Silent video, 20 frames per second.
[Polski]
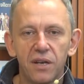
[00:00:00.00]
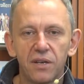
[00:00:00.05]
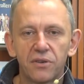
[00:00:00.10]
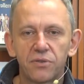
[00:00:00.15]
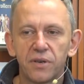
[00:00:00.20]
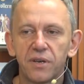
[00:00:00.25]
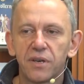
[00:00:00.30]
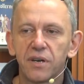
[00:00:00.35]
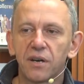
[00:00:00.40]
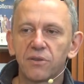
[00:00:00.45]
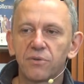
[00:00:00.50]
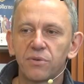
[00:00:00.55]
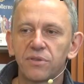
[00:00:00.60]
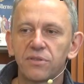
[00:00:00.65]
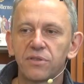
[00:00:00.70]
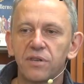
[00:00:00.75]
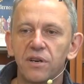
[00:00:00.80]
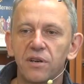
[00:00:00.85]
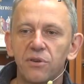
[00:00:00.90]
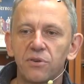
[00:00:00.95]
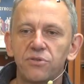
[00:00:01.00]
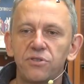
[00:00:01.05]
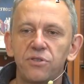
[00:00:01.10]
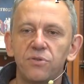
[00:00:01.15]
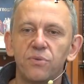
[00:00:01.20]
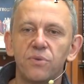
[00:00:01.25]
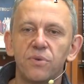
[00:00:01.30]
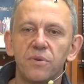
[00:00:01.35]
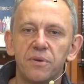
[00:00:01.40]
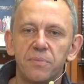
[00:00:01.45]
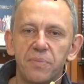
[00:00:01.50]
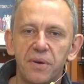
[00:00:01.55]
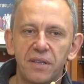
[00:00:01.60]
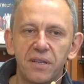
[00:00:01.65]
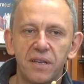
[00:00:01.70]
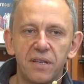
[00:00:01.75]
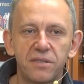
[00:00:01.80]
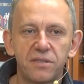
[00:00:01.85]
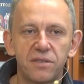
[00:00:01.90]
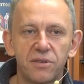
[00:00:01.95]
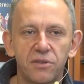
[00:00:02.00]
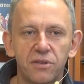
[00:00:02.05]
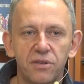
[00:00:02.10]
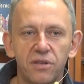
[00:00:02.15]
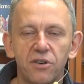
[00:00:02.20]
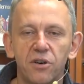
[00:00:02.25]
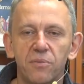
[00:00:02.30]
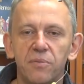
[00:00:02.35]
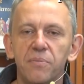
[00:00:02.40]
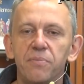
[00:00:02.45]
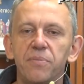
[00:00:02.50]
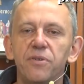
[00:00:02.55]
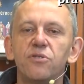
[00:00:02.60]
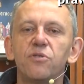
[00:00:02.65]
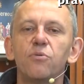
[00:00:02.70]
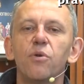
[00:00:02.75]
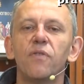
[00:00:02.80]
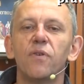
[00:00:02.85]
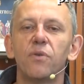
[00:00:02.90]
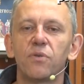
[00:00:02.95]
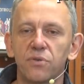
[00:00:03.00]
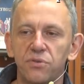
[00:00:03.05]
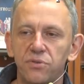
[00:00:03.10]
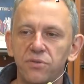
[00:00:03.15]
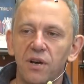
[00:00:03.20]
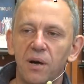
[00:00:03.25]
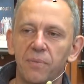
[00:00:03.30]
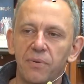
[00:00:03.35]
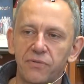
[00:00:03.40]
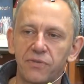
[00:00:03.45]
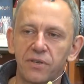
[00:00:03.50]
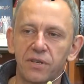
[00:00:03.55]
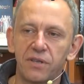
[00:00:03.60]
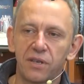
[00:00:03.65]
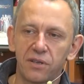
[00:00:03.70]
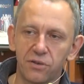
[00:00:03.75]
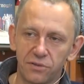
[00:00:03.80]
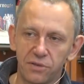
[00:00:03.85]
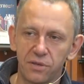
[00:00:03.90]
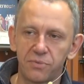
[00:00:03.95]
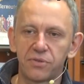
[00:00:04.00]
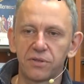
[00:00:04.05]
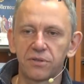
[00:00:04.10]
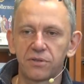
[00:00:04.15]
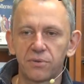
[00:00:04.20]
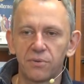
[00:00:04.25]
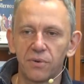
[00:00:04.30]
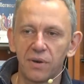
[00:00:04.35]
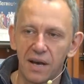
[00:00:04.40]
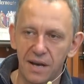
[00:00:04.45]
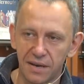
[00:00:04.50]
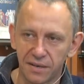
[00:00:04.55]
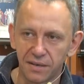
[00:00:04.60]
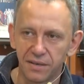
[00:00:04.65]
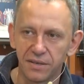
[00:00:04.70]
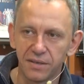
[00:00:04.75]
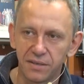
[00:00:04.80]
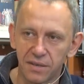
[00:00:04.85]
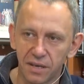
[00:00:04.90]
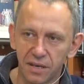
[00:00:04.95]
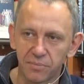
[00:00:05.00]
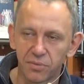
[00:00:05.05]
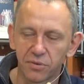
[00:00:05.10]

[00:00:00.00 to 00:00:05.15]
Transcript: człowieka, który sobie rościł pretensje do tego, by być głową Kościoła Powszechnego, czyli przez króla Anglii, tak?